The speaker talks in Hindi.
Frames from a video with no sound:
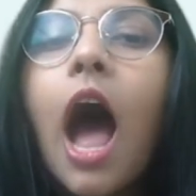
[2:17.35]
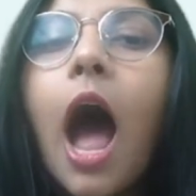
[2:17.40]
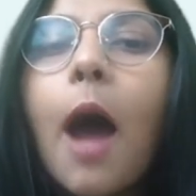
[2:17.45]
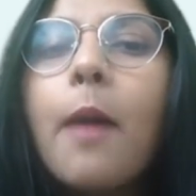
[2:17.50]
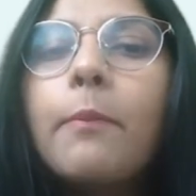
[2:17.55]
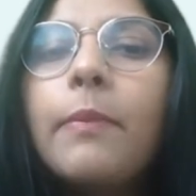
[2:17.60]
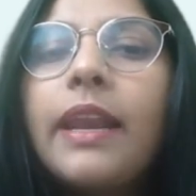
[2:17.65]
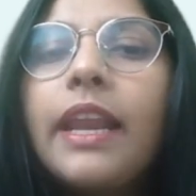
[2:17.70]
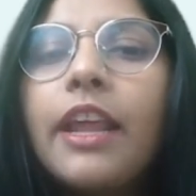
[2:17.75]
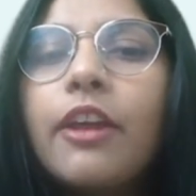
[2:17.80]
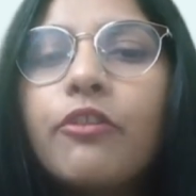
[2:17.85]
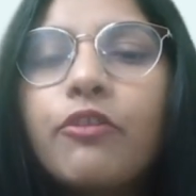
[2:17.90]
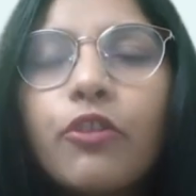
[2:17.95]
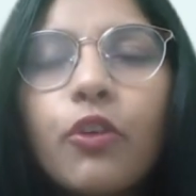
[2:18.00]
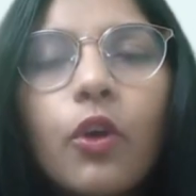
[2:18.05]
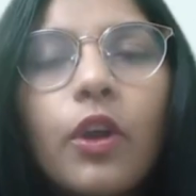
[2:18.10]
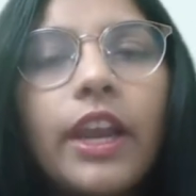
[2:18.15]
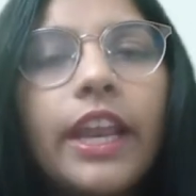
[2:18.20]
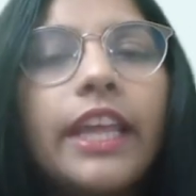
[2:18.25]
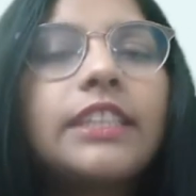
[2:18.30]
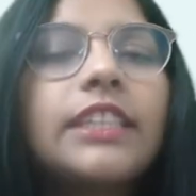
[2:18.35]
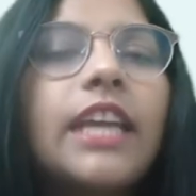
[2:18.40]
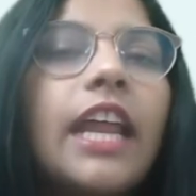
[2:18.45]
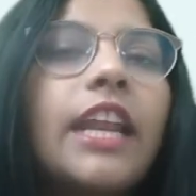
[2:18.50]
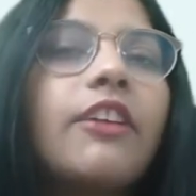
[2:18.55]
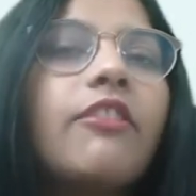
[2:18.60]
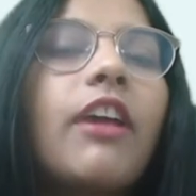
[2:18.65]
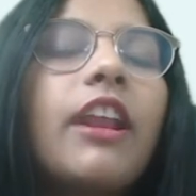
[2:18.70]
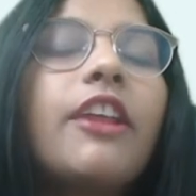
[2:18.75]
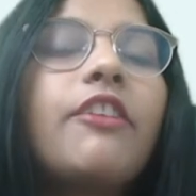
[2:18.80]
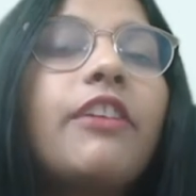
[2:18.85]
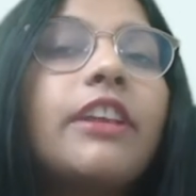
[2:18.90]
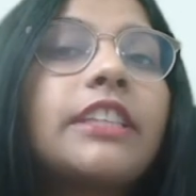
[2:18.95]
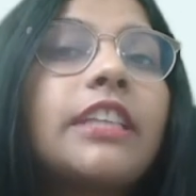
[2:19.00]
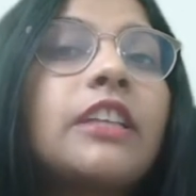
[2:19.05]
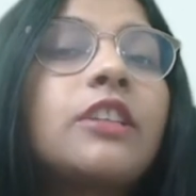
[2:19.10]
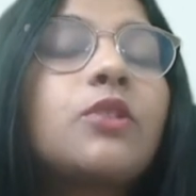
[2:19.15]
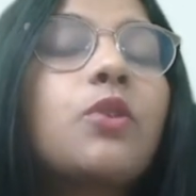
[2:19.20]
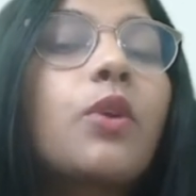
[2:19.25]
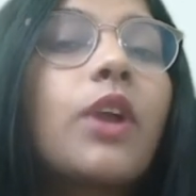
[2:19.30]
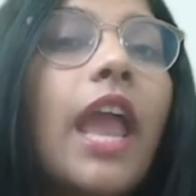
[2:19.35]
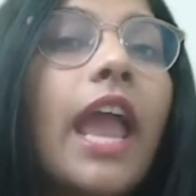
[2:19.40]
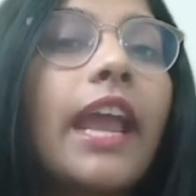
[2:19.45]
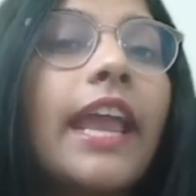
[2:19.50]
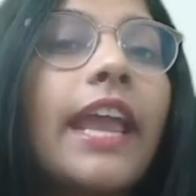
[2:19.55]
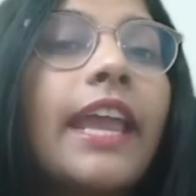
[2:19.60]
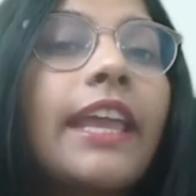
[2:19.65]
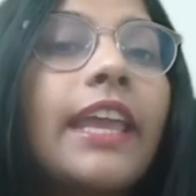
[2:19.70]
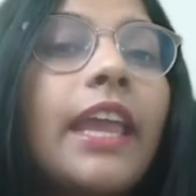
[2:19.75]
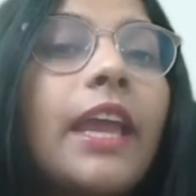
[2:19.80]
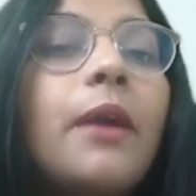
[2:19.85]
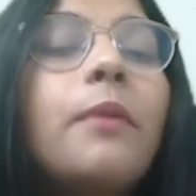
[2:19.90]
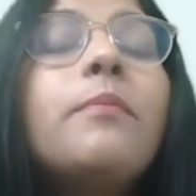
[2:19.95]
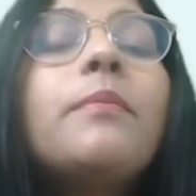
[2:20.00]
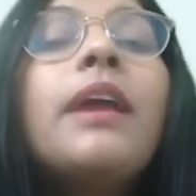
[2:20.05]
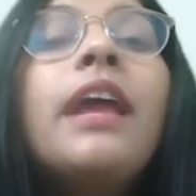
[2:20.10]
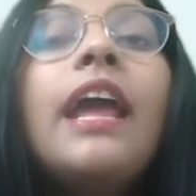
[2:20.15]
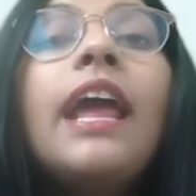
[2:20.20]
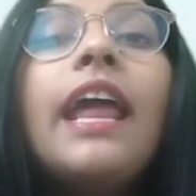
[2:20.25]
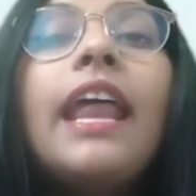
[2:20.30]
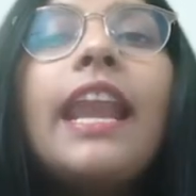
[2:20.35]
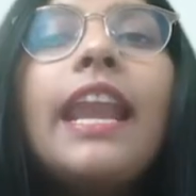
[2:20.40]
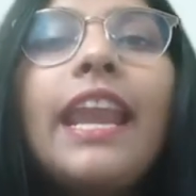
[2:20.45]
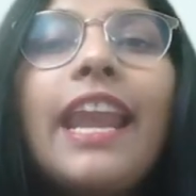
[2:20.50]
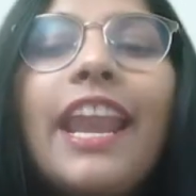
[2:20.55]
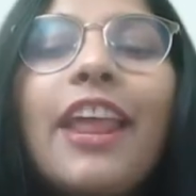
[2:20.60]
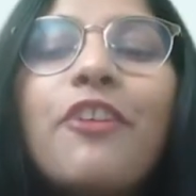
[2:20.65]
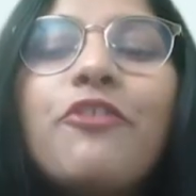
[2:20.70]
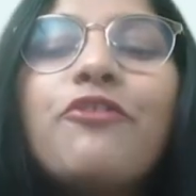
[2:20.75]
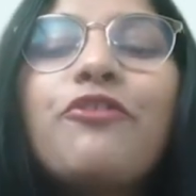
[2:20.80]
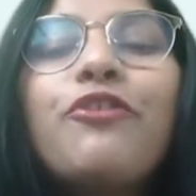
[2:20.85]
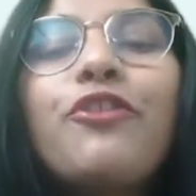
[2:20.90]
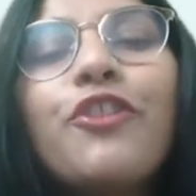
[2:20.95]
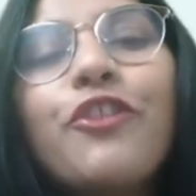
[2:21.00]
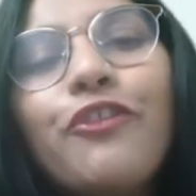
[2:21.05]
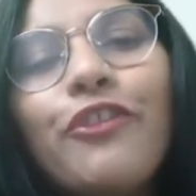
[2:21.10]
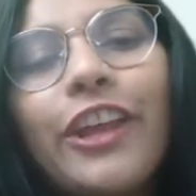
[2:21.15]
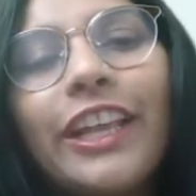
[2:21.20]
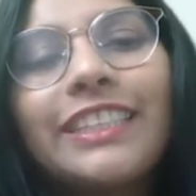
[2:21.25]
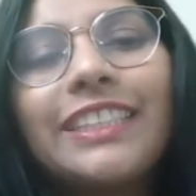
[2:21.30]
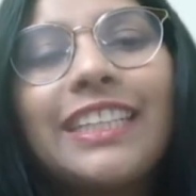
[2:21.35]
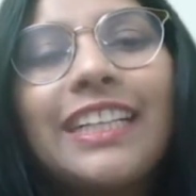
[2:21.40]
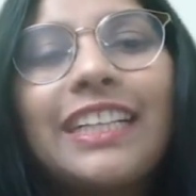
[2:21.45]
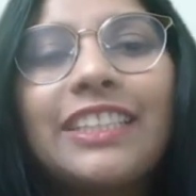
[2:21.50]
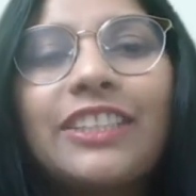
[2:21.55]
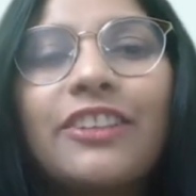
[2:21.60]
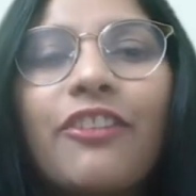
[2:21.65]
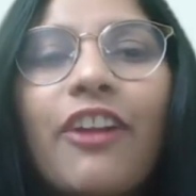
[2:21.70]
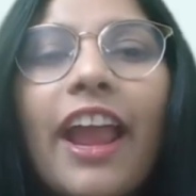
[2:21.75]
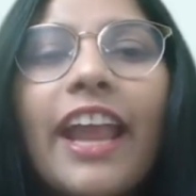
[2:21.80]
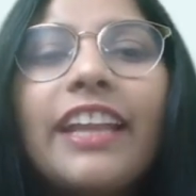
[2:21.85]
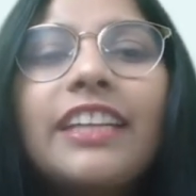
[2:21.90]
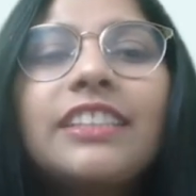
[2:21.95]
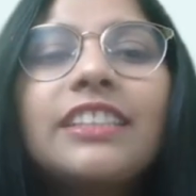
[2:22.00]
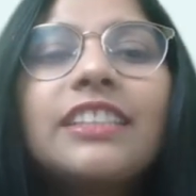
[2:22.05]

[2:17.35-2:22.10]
अब लिम्फ को ले जाने वाले वेसल्स को क्या कहेंगे हम लिम्फ वेसल्स राइट